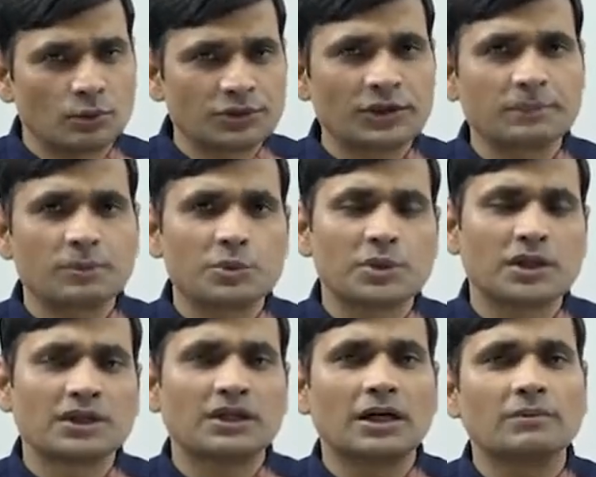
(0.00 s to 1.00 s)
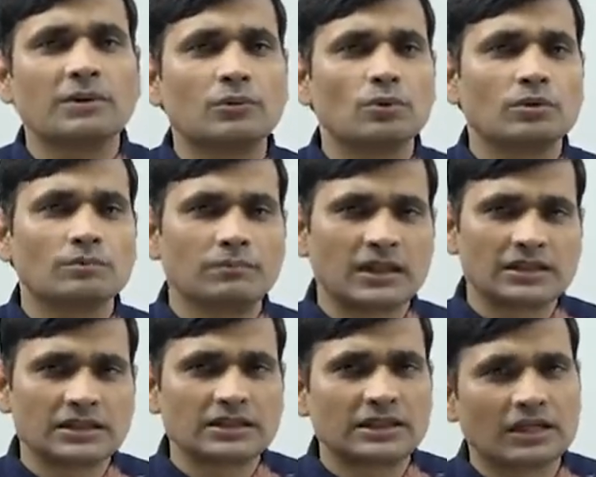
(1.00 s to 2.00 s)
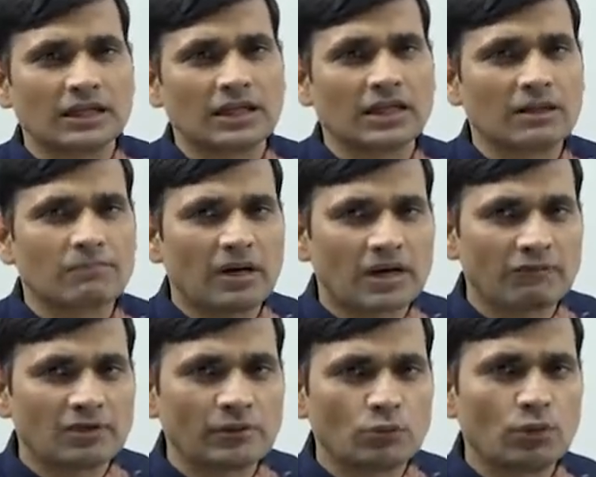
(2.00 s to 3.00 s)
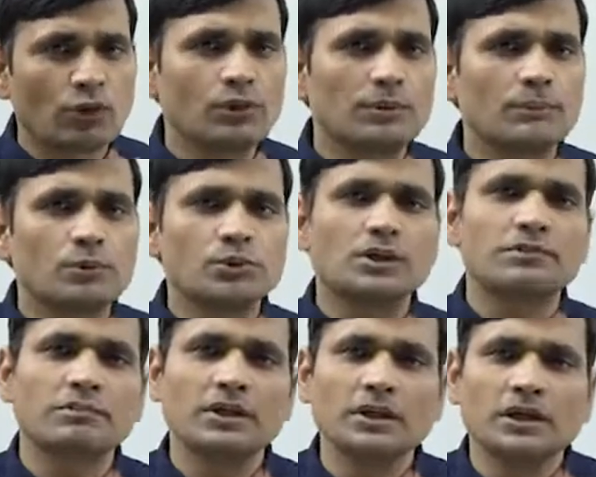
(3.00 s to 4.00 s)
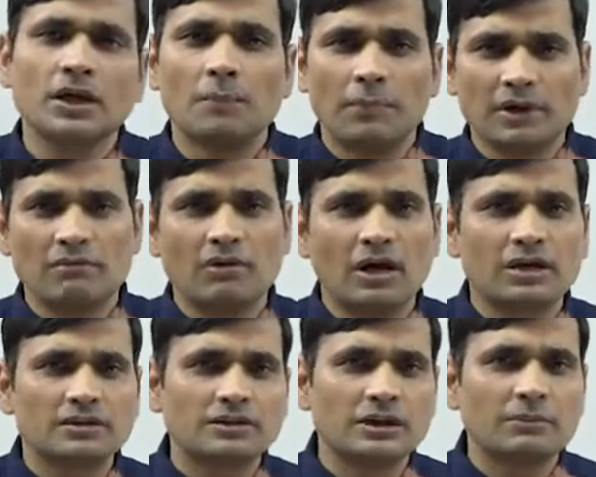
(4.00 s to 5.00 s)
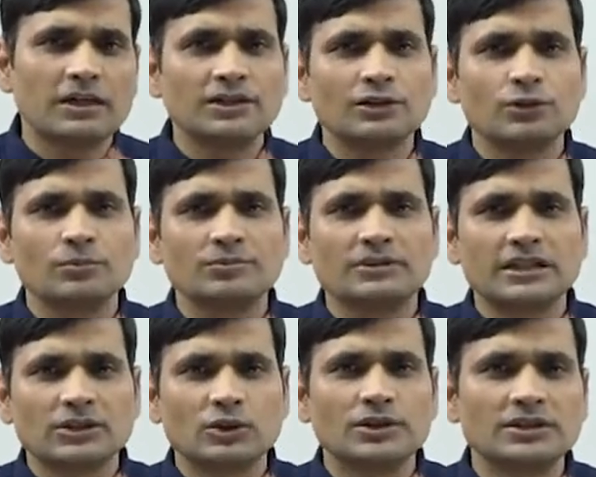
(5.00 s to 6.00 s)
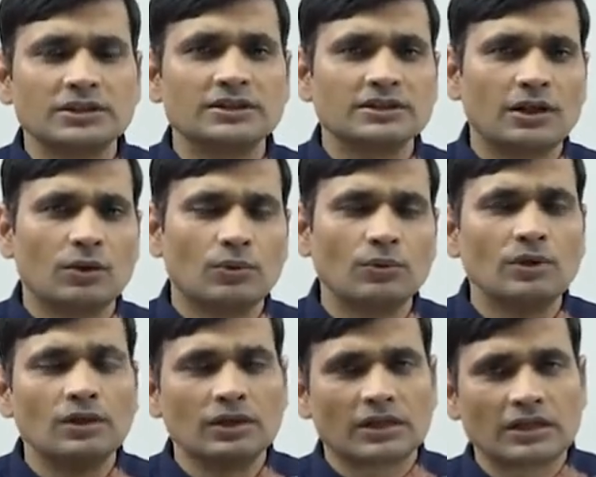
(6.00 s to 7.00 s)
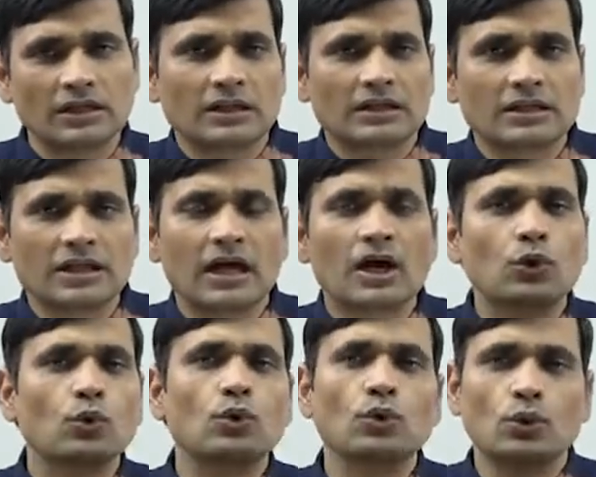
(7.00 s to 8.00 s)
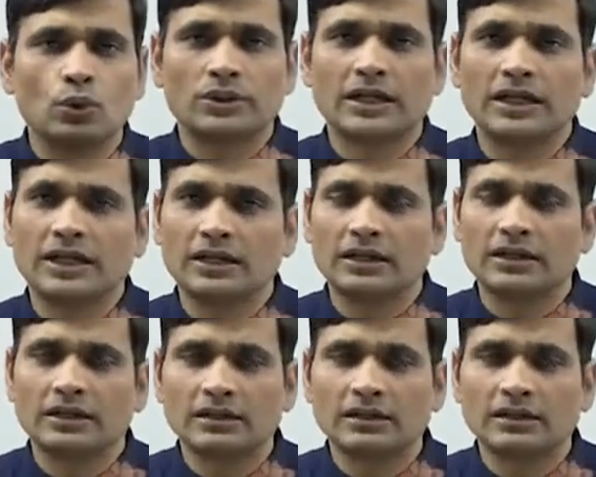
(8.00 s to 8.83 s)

उसके पश्चात अब हम लोग बातचीत करेंगे कि मानवीय मूल्यों के पोषण में परिवार सामाजिक एवं शैक्षणिक संस्थाओं का क्या रोल होता है